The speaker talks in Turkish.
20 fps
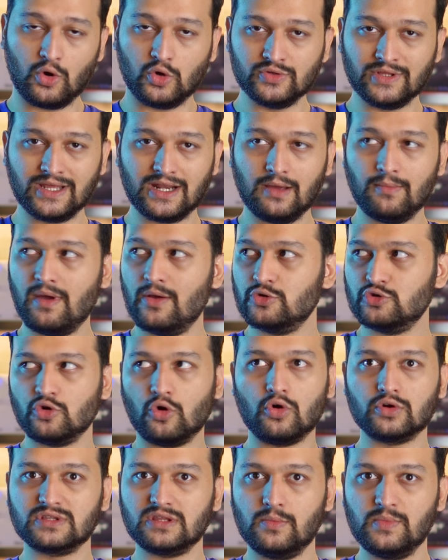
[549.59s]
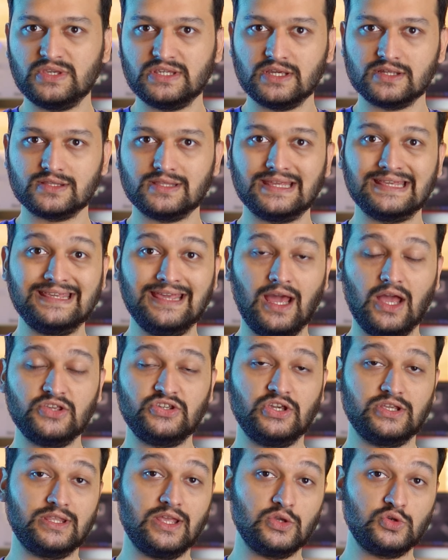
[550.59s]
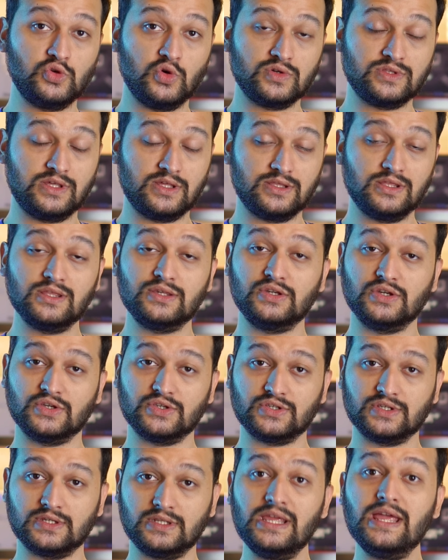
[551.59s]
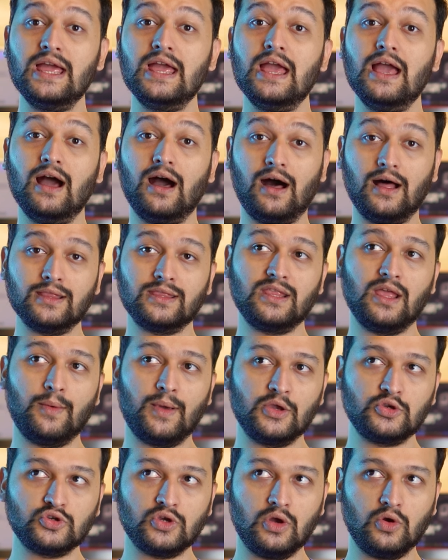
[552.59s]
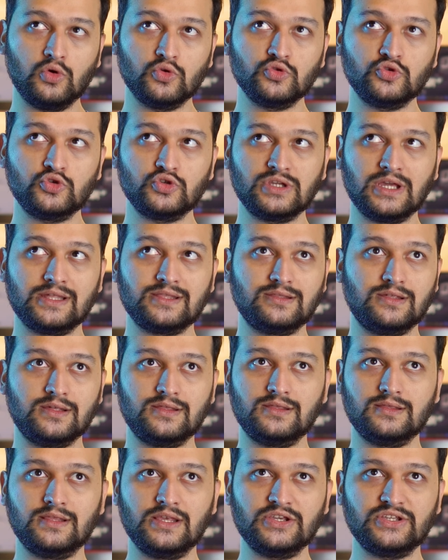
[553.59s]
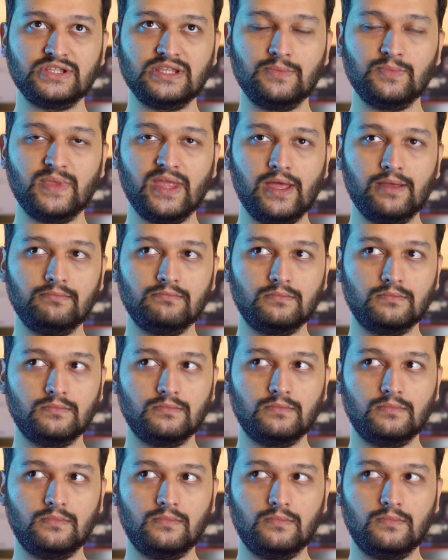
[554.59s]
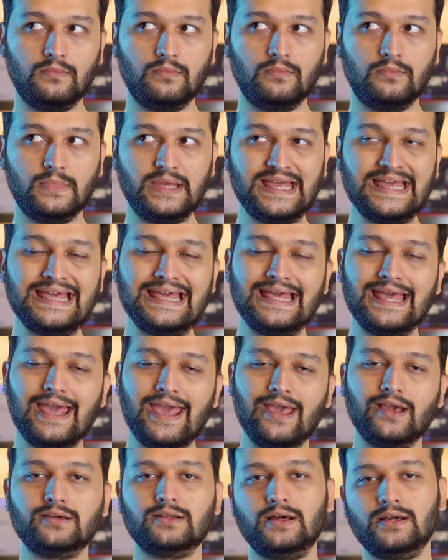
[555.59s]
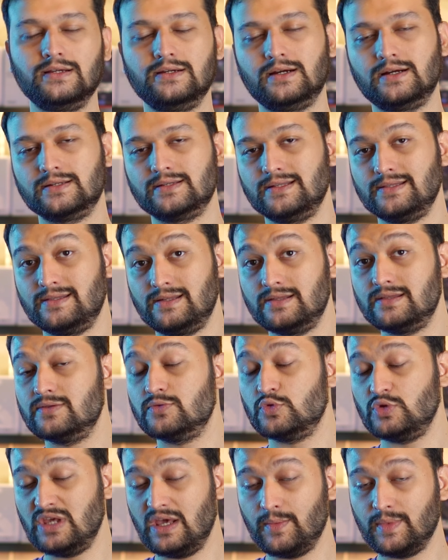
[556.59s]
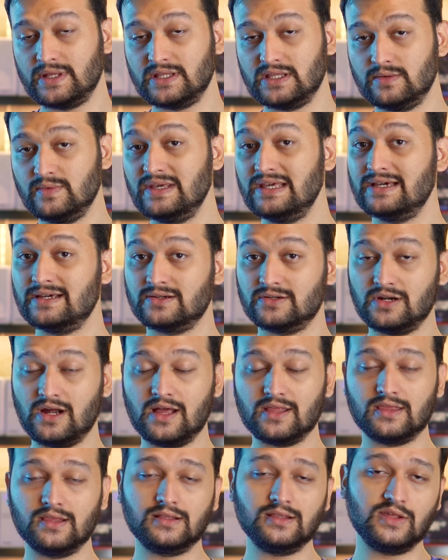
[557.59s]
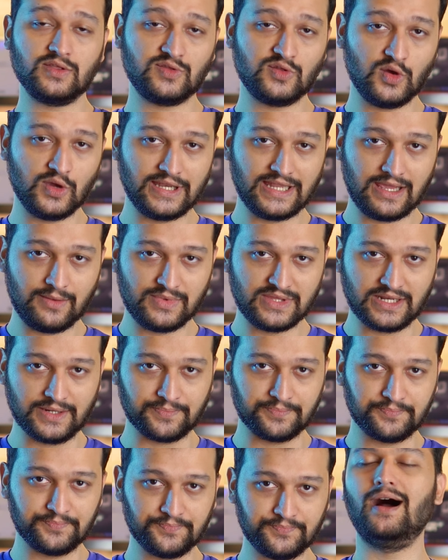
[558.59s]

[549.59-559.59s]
Ona rağmen şu ortam içerisinde gerçekten çok sessiz çalıştığını hatta ben şu an konuşurken sessizleştiğimde ekran kartının sesini duyamadığımı rahatlıkla söyleyebilirim.